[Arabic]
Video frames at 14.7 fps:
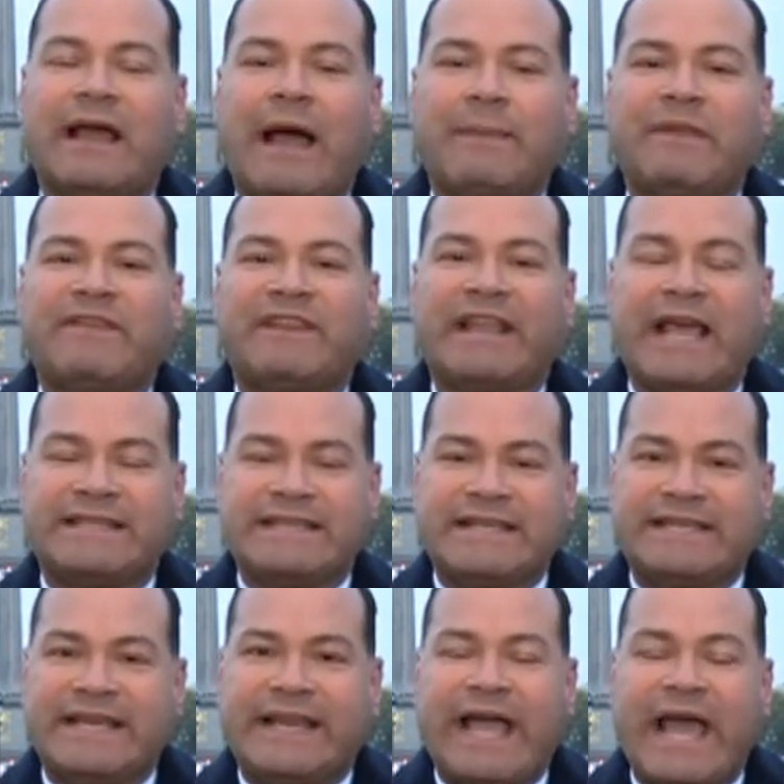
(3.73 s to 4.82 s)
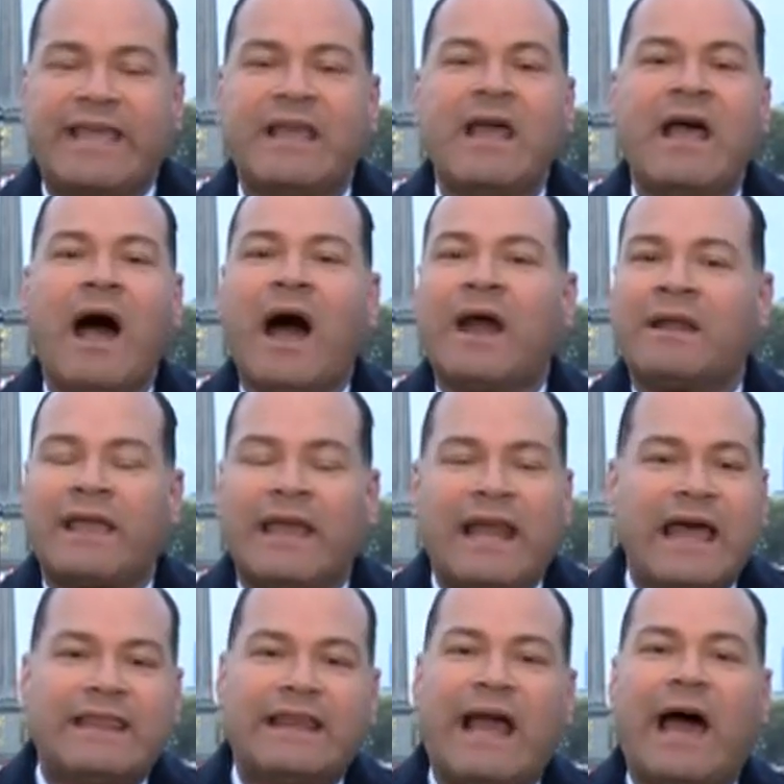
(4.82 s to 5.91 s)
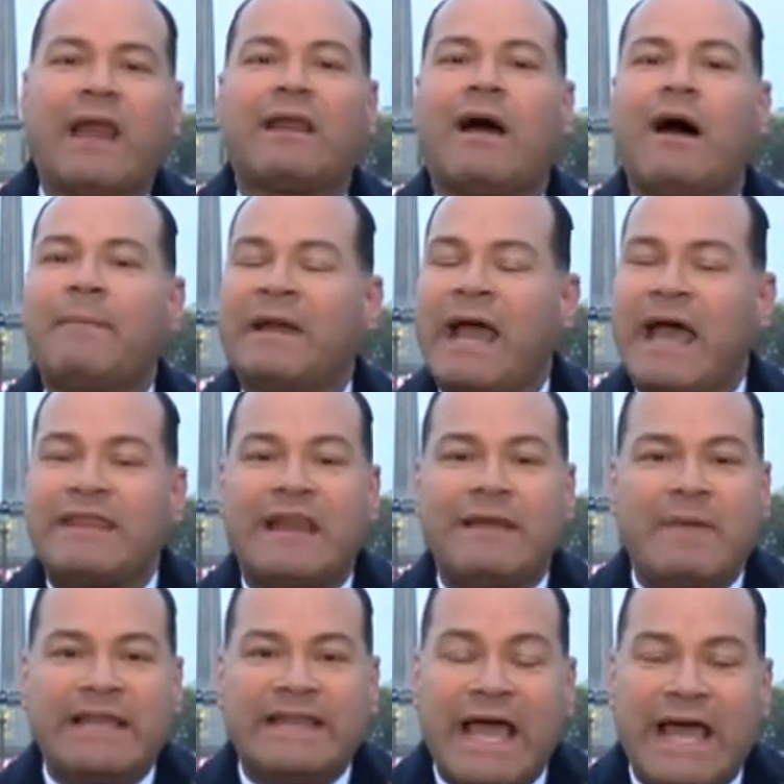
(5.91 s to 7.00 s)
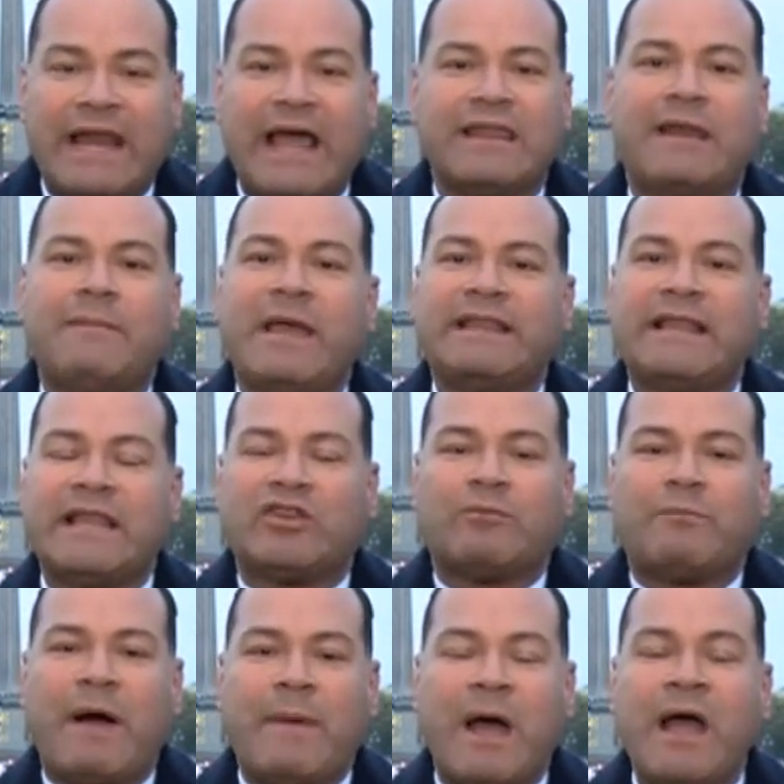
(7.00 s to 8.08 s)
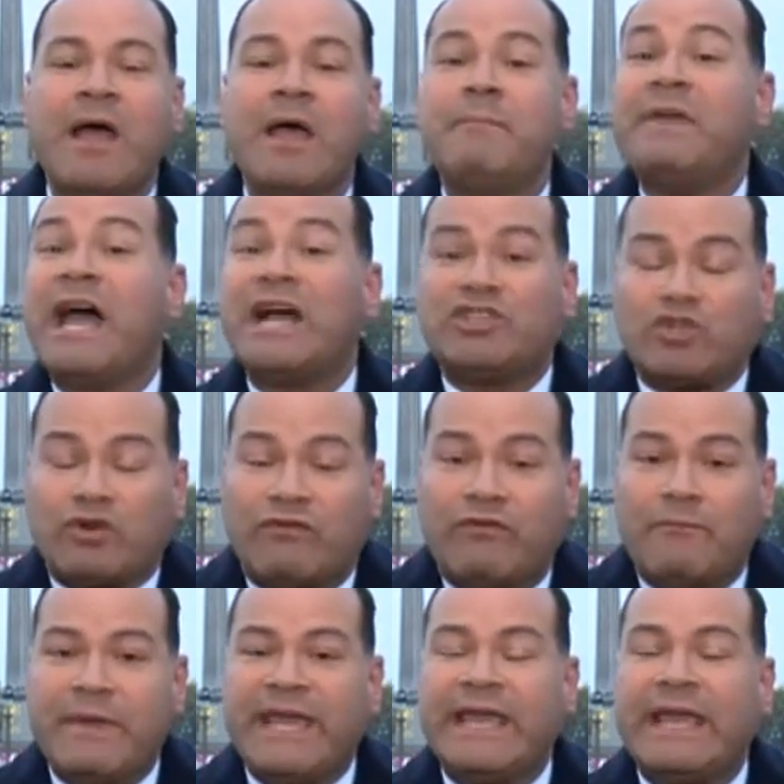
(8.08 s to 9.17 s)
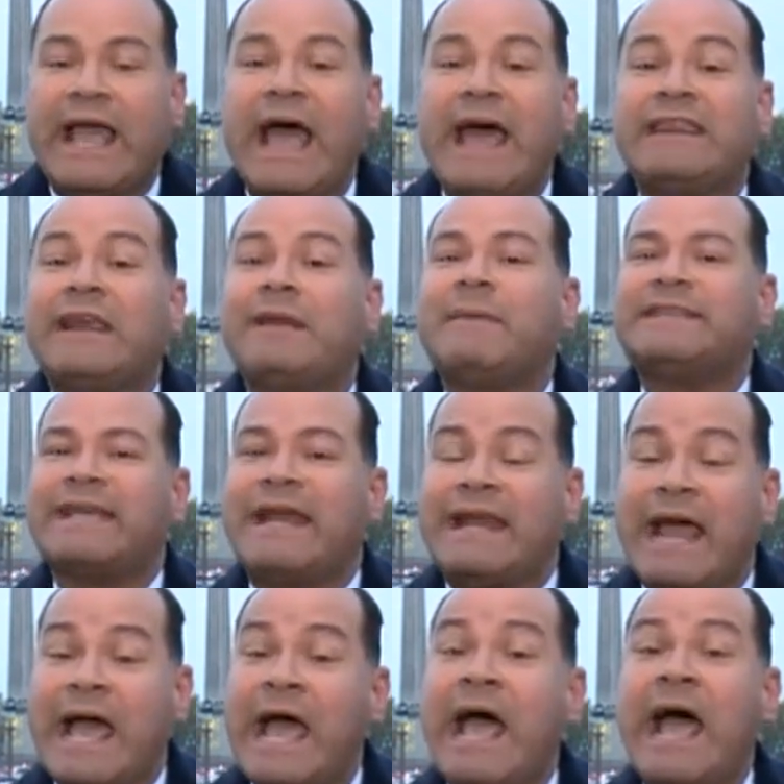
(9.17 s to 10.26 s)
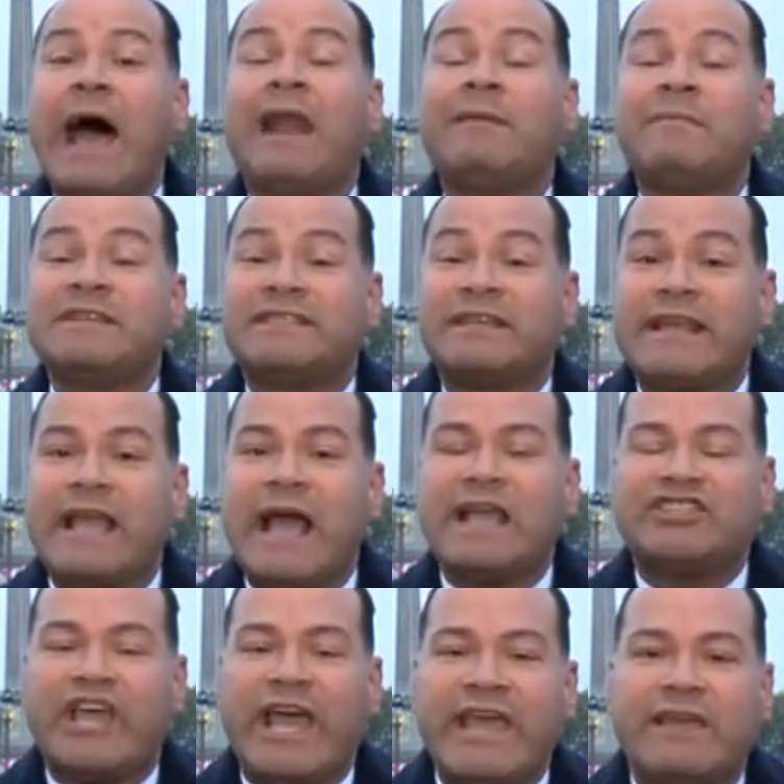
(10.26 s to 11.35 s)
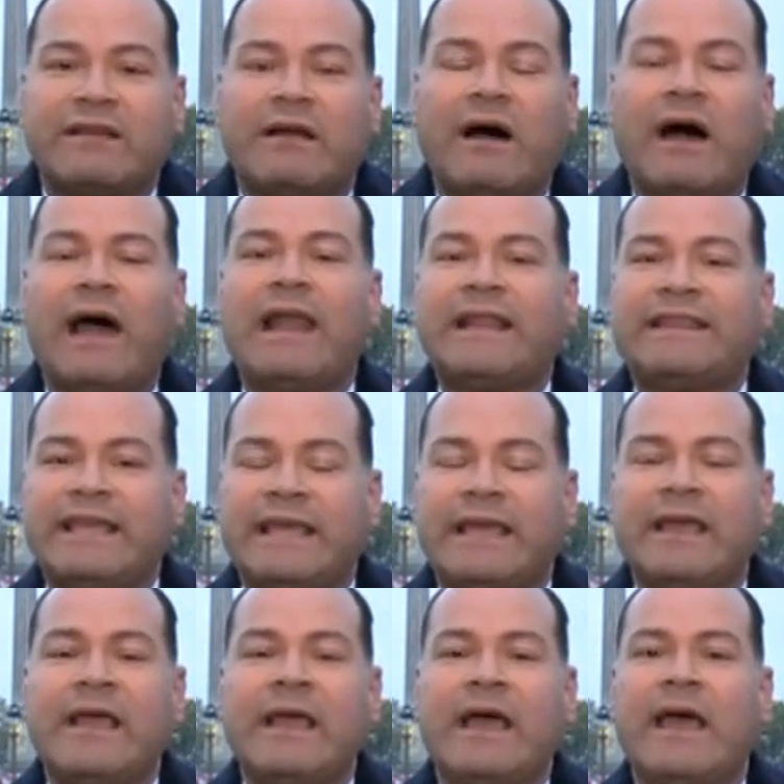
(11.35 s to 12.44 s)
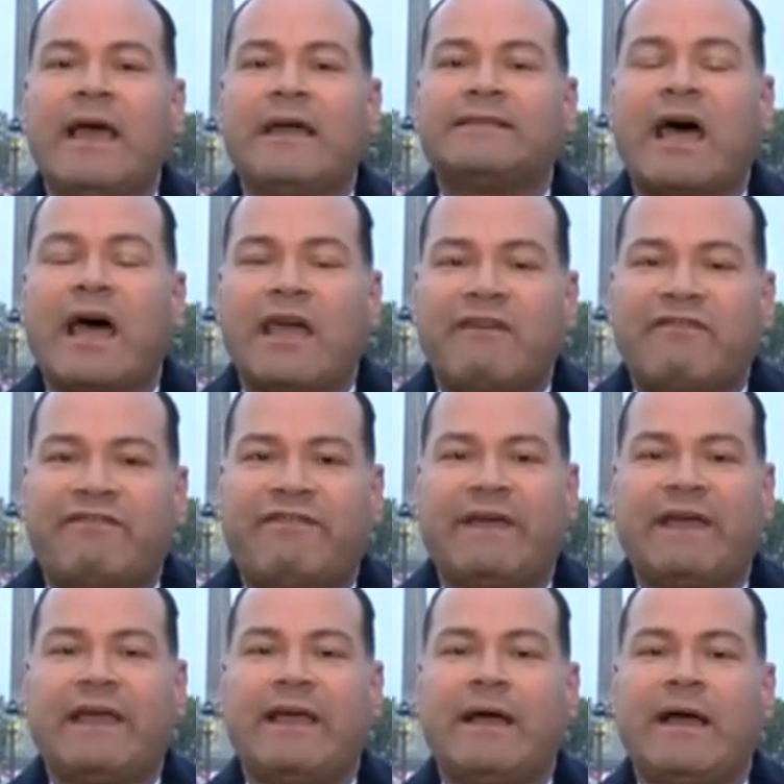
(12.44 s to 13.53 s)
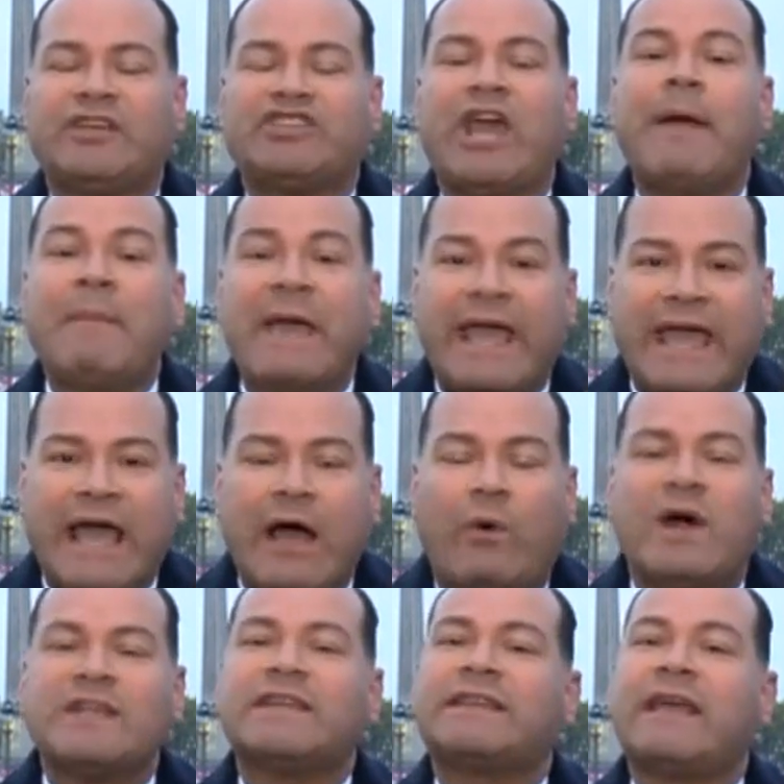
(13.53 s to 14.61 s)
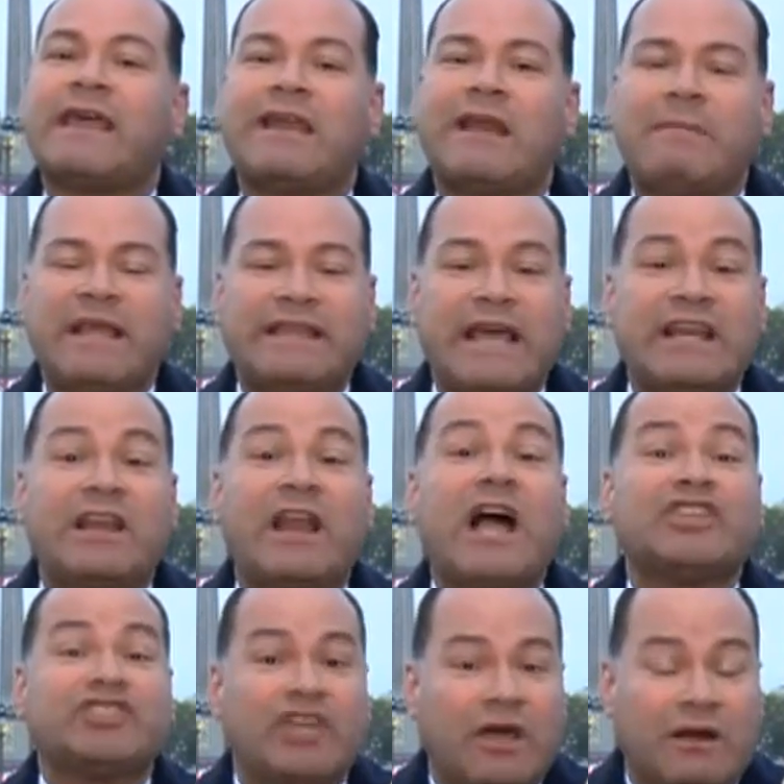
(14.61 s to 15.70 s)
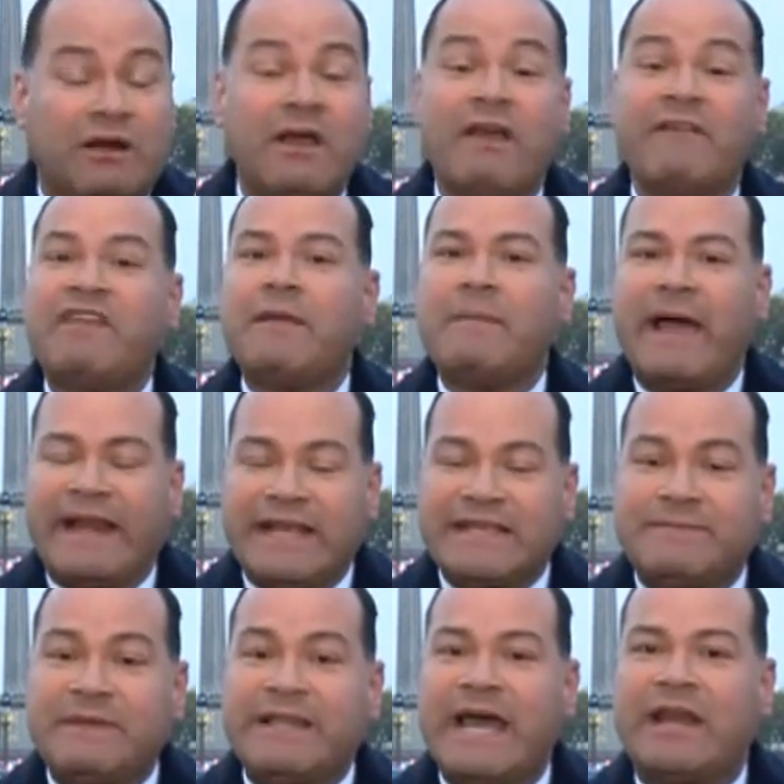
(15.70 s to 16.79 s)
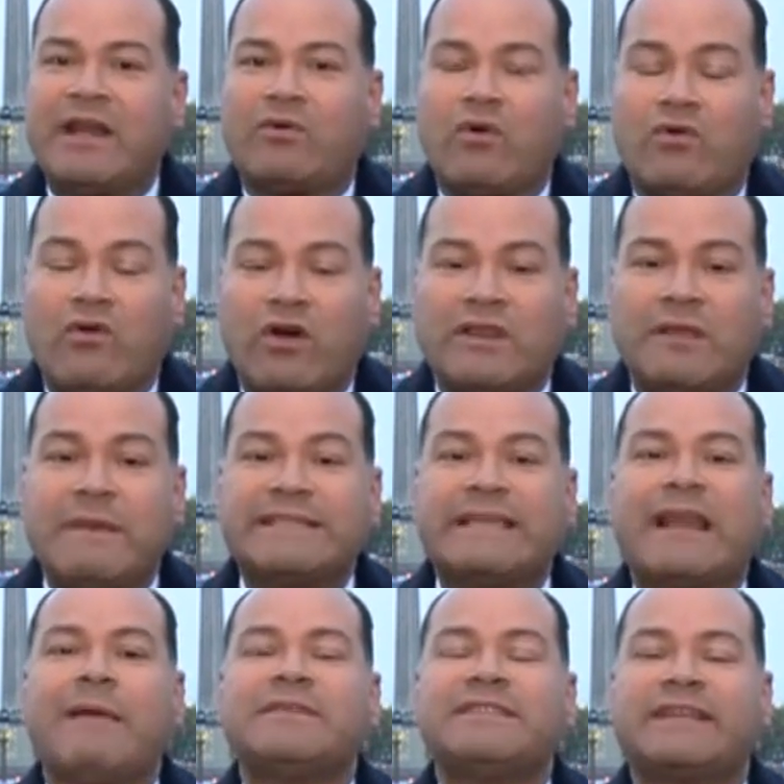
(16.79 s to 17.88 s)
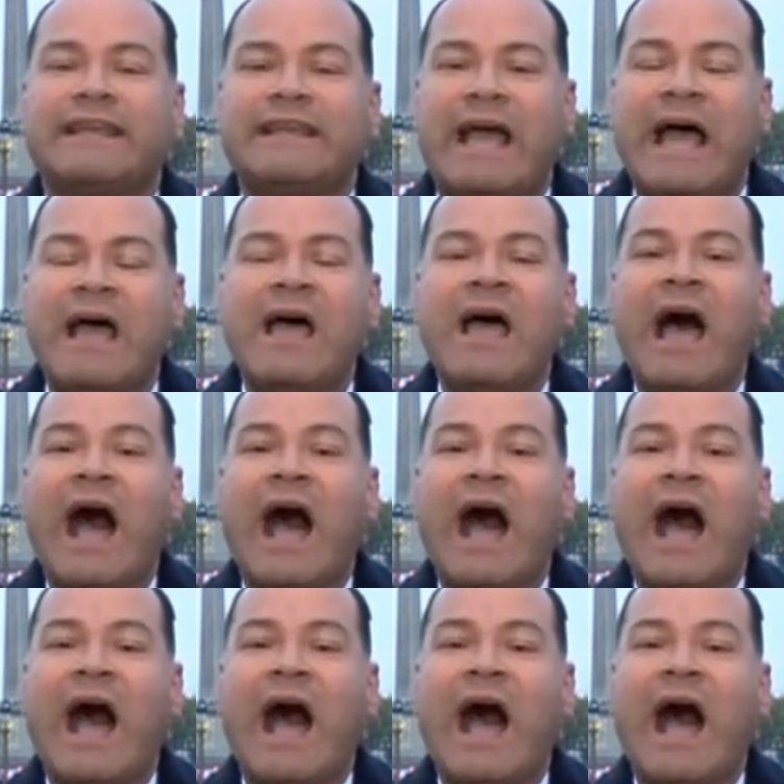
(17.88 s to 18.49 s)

عبد الفتاح السيسي لكي انقل هذه الحلقه من هذا الميدان هذا الميدان ربما بيشرف بهذه المسله المصريه الشهيره التي آه، تقف آه، شامخه وسط هذا الميدان الاشهر في باريس ميدان الكونكورد مسله مصريه